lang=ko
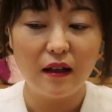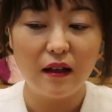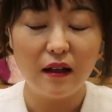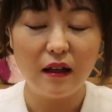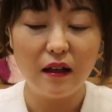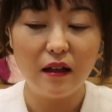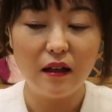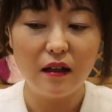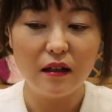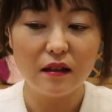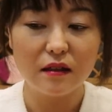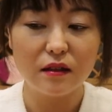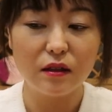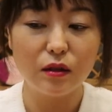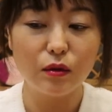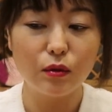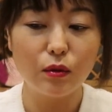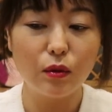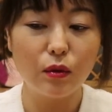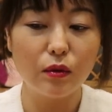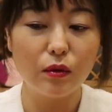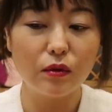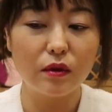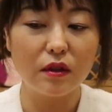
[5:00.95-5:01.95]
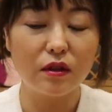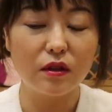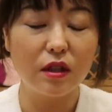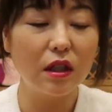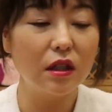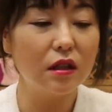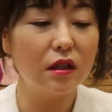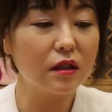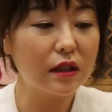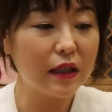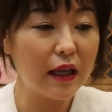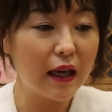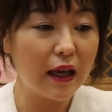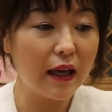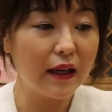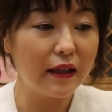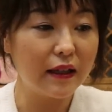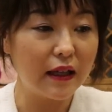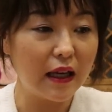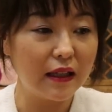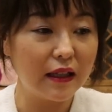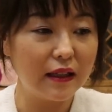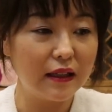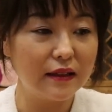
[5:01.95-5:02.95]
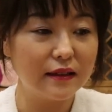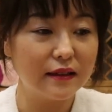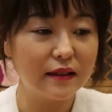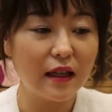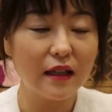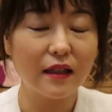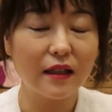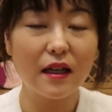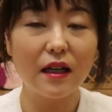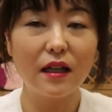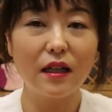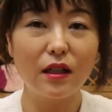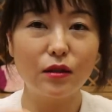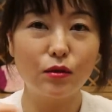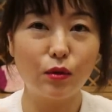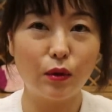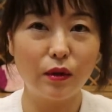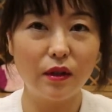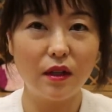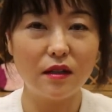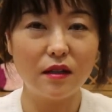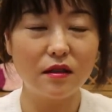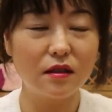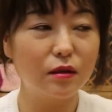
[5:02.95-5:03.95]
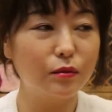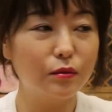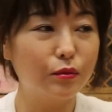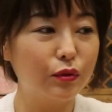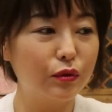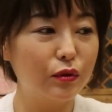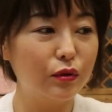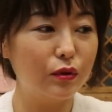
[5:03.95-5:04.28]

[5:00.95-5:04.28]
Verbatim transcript: 아, 그리고 이제 뒤늦게 레인 인사이칼에 조인하시는